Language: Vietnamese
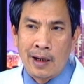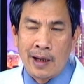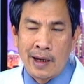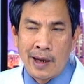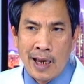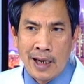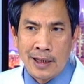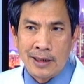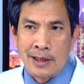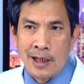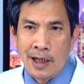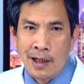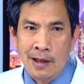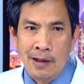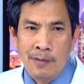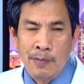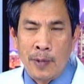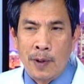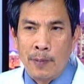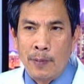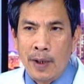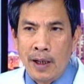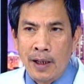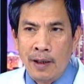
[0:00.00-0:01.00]
giả sử
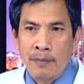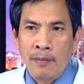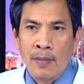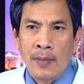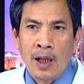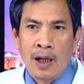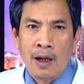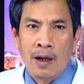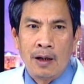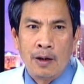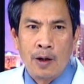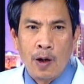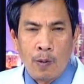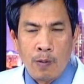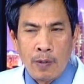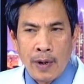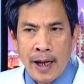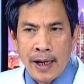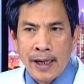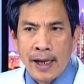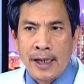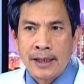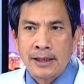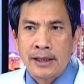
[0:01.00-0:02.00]
mà mình dùng
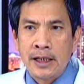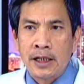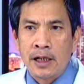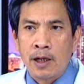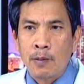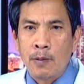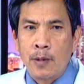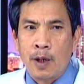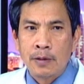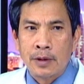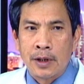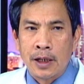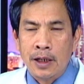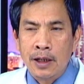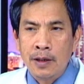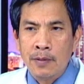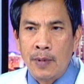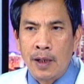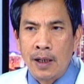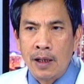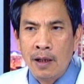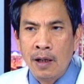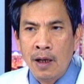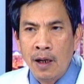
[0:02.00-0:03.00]
hết axit trong bao tử
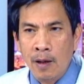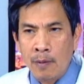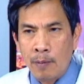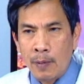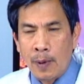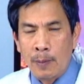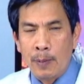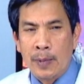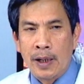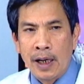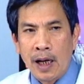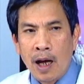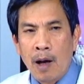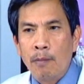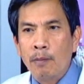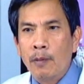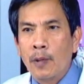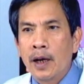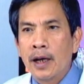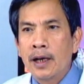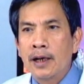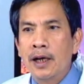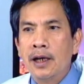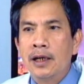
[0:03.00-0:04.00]
mình mà mình ngâm
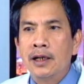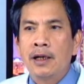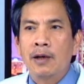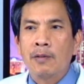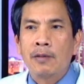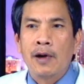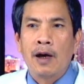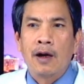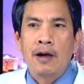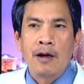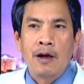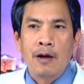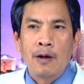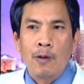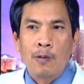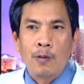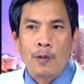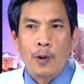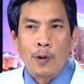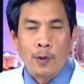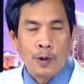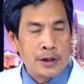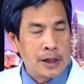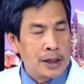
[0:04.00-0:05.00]
một cái đinh trong đó nó cũng
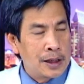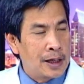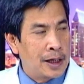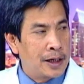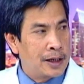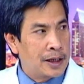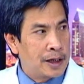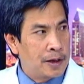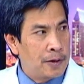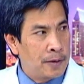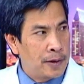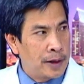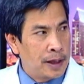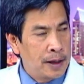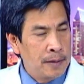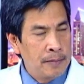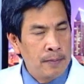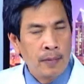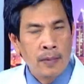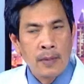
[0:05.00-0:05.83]
đủ sức để tiêu hủy.